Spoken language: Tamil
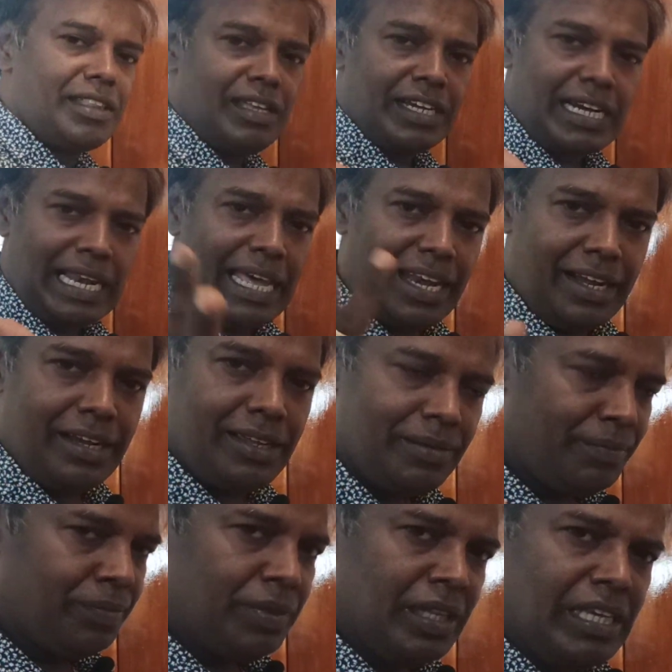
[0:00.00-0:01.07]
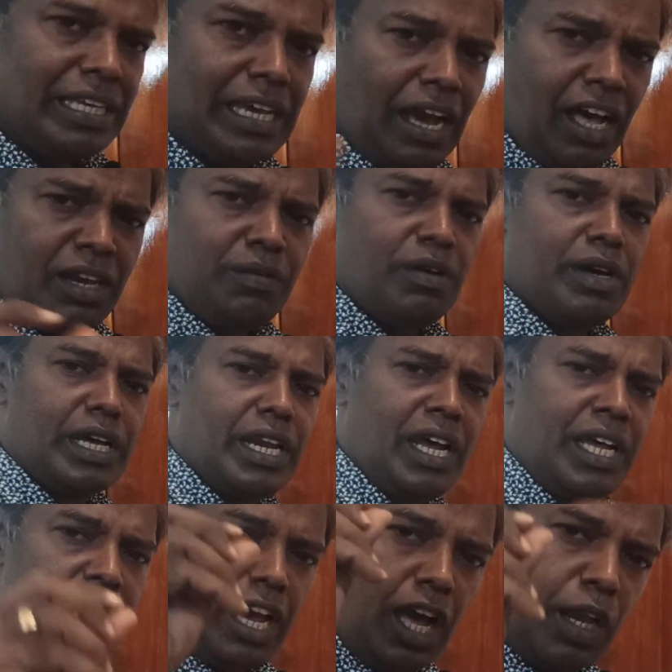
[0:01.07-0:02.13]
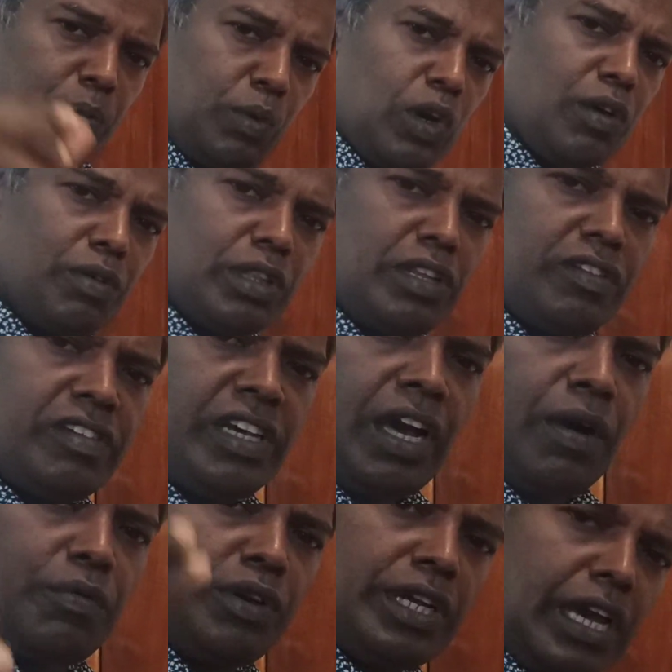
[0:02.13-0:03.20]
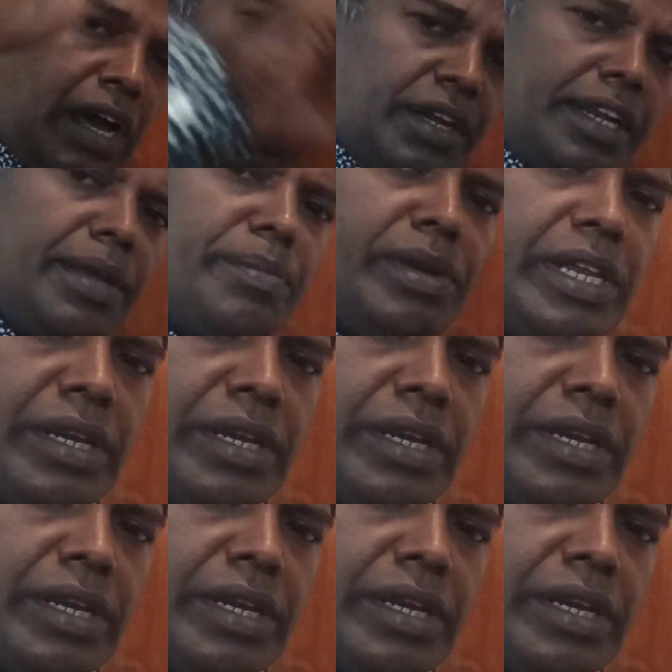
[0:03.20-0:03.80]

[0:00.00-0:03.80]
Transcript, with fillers: அதுதான் கிளாரிட்டி யார் வாங்குறா யார் மூலம் வந்துச்சு அவர் யார் டீமில்